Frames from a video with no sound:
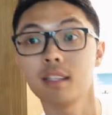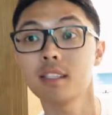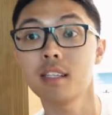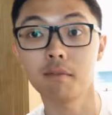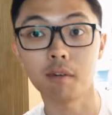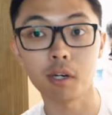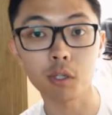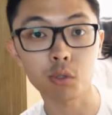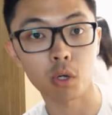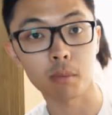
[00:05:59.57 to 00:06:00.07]
那在
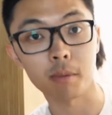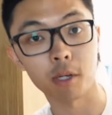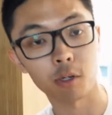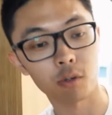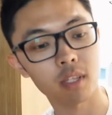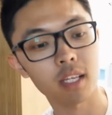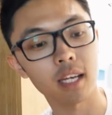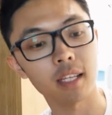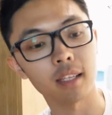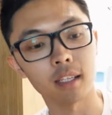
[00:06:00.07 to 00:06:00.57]
王权免
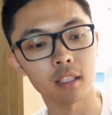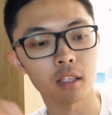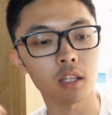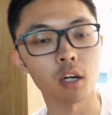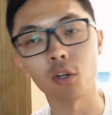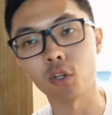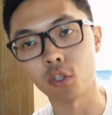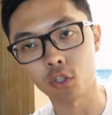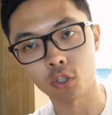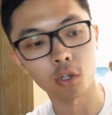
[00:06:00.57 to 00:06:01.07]
税店呢，
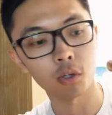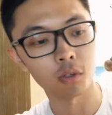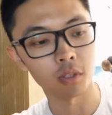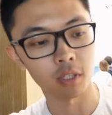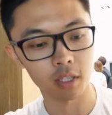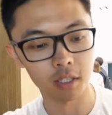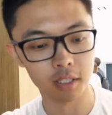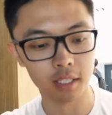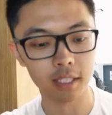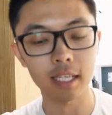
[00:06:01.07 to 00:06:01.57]
到了之后
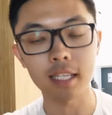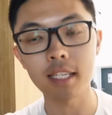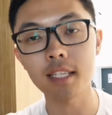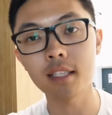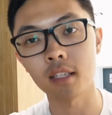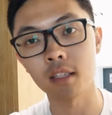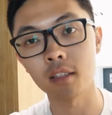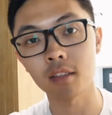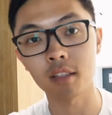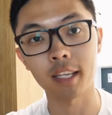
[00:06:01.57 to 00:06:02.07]
呢，要先在1
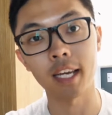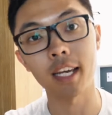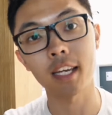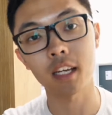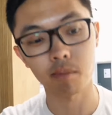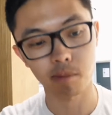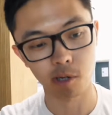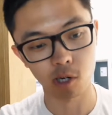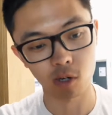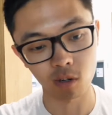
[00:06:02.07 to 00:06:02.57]
层填一
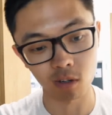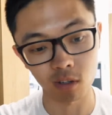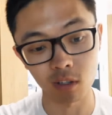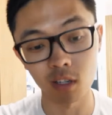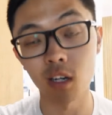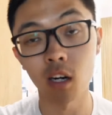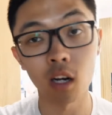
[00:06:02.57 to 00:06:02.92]
个表格，